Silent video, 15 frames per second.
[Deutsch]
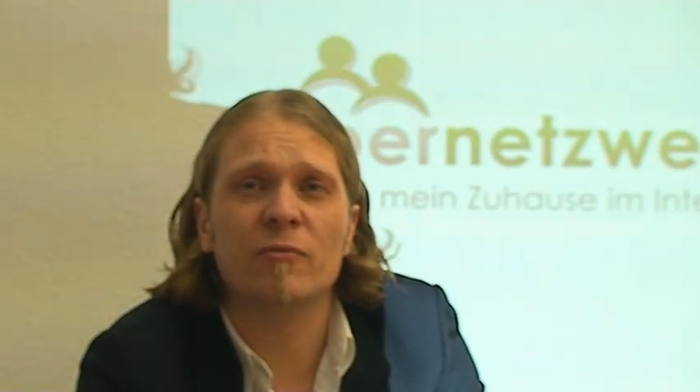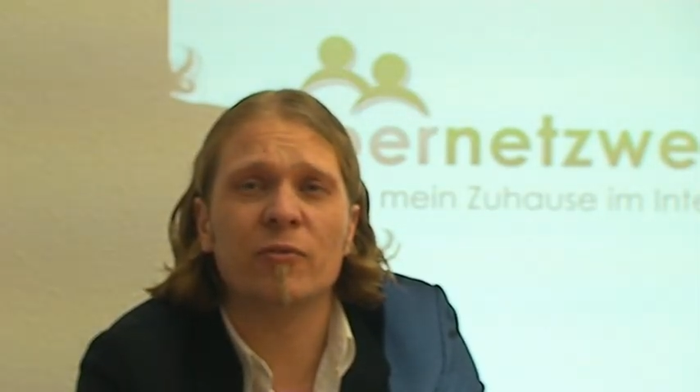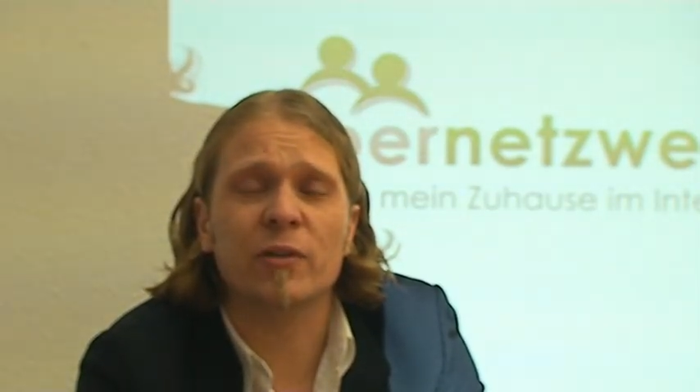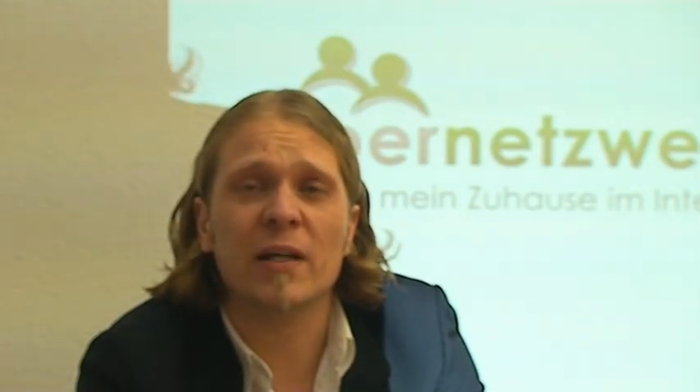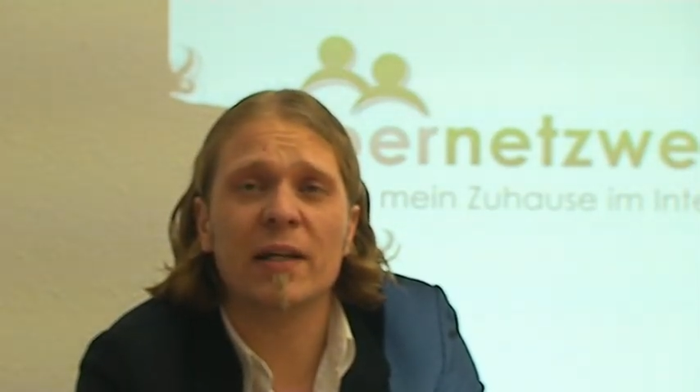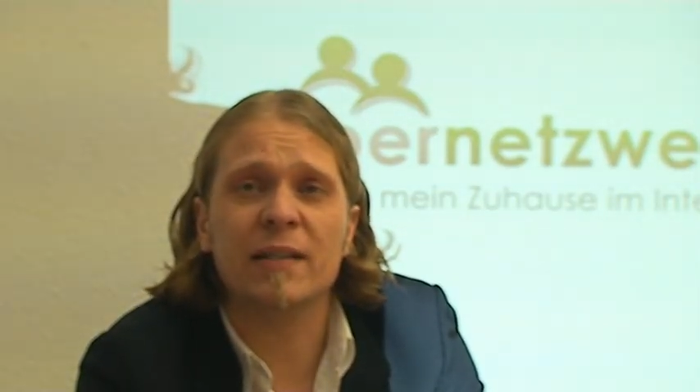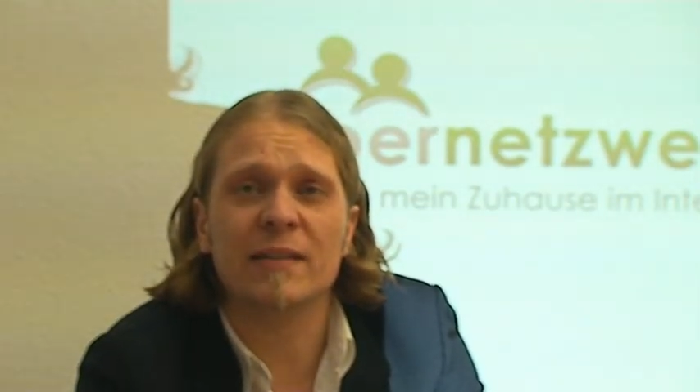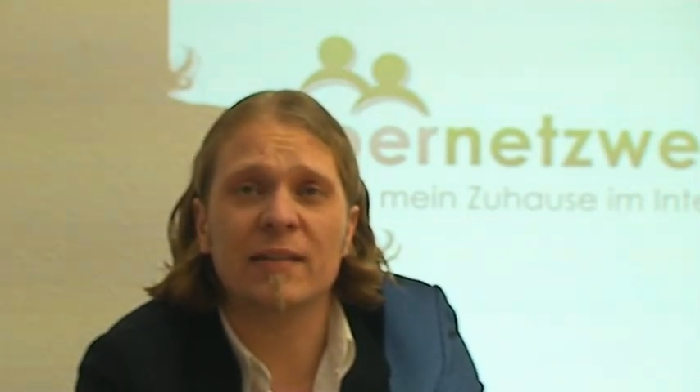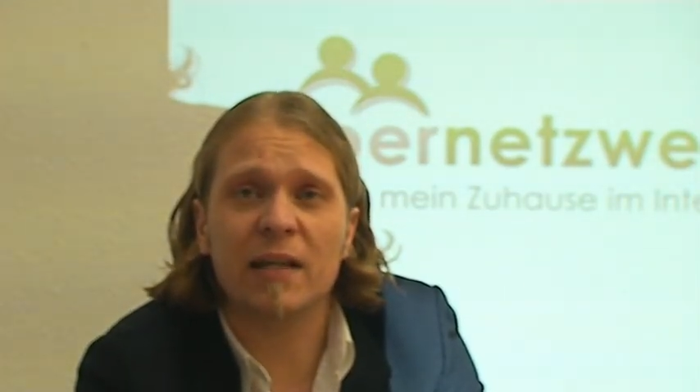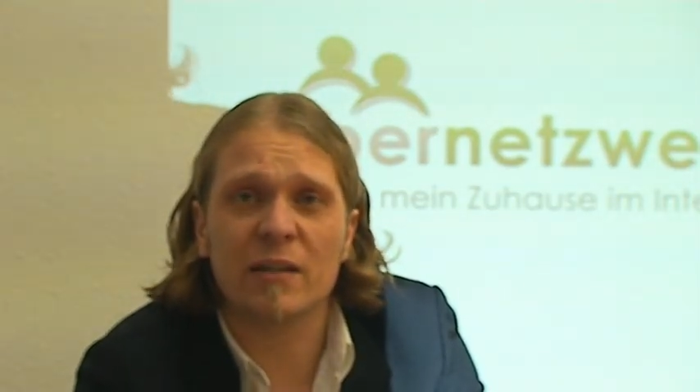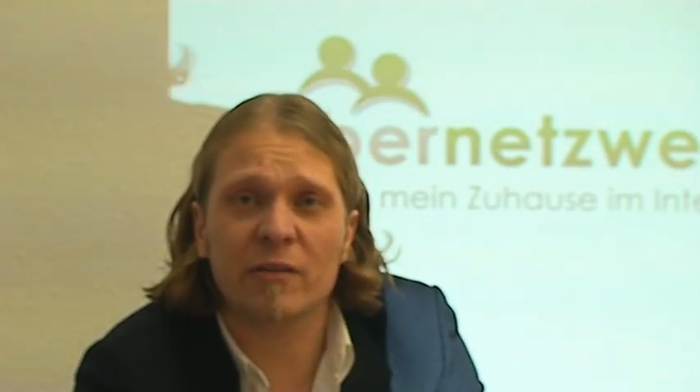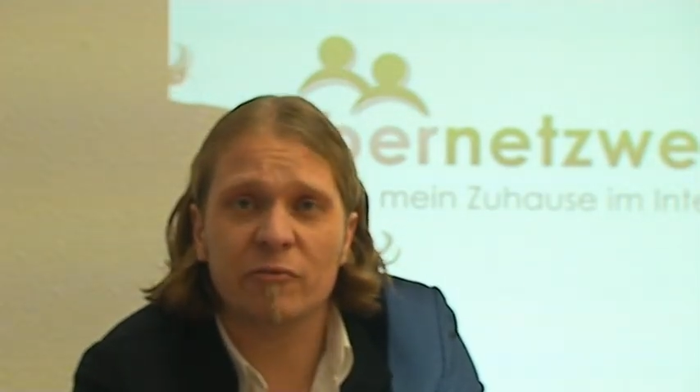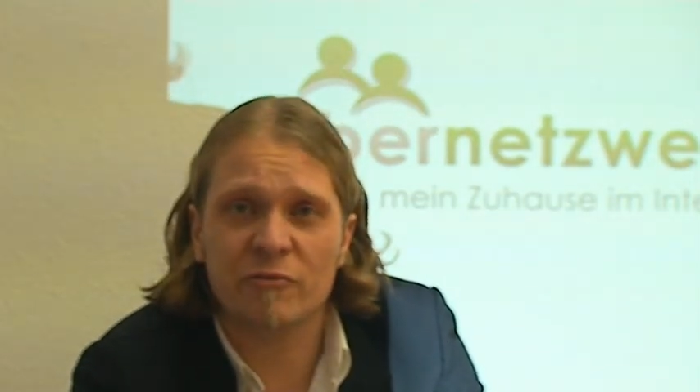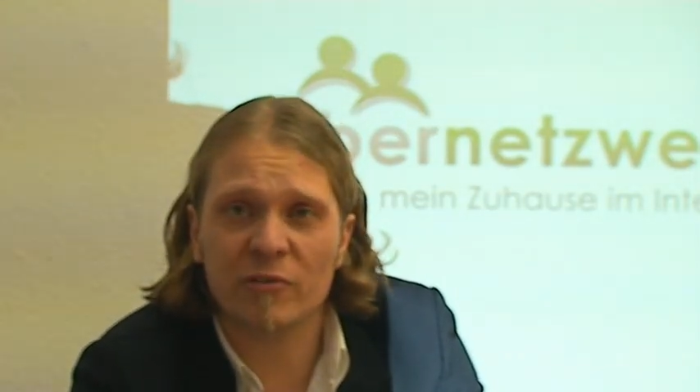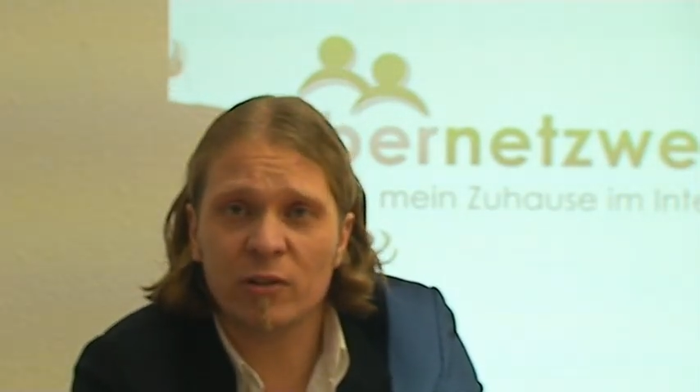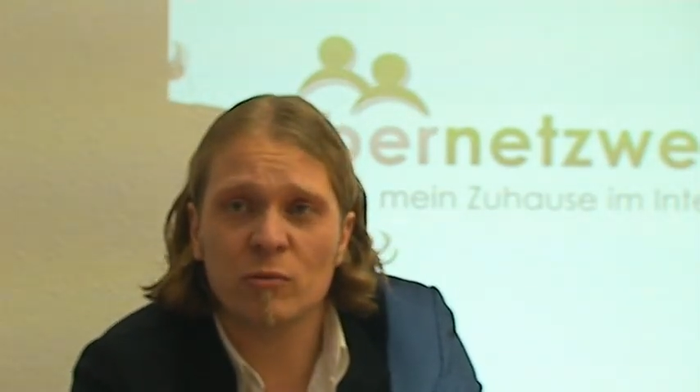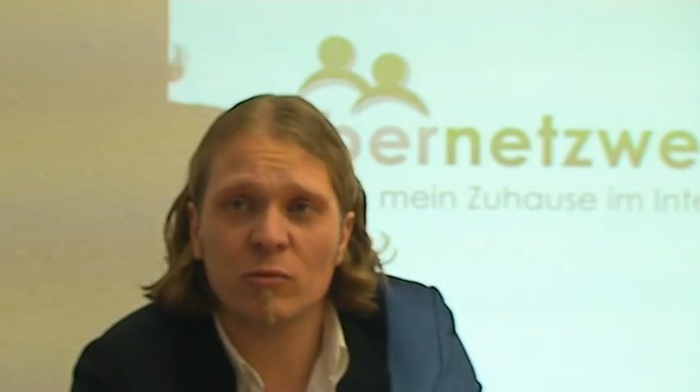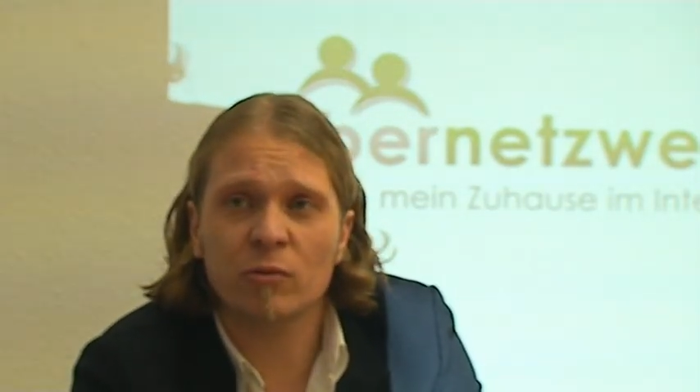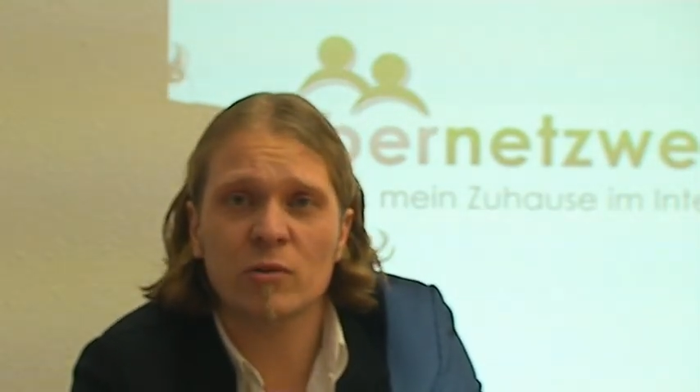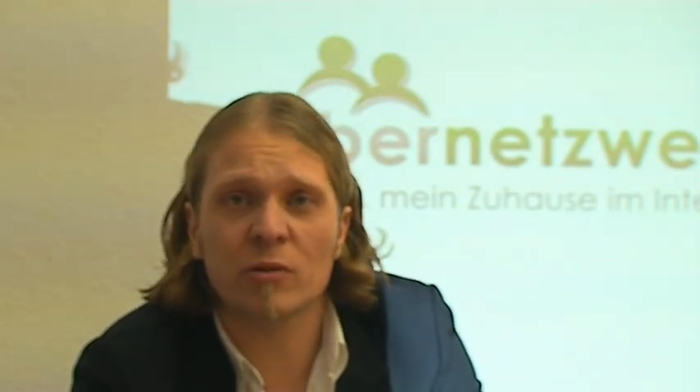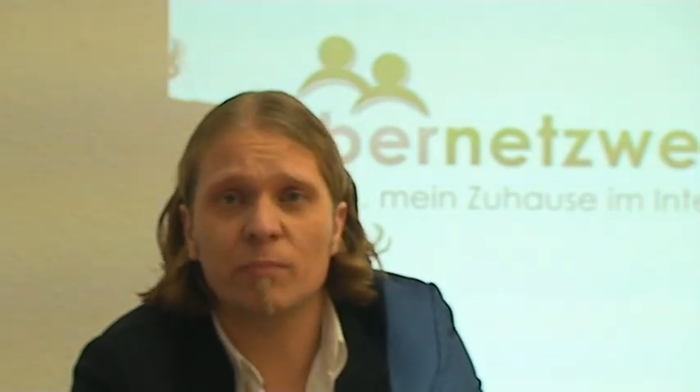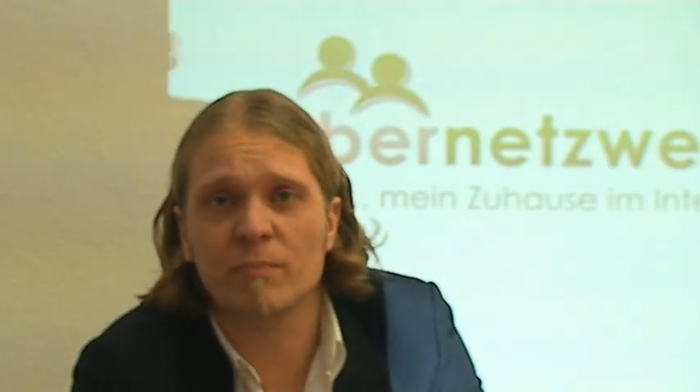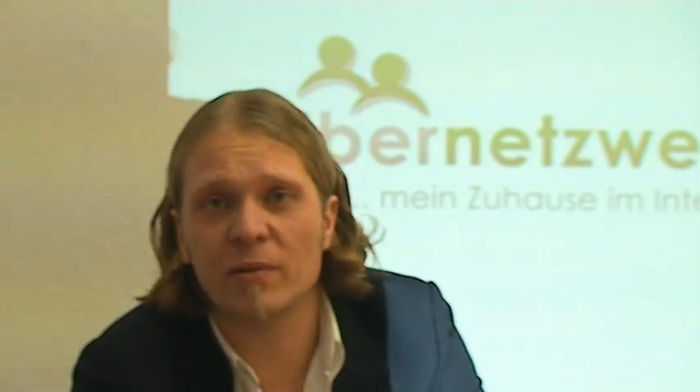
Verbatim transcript: von der Ideenfindung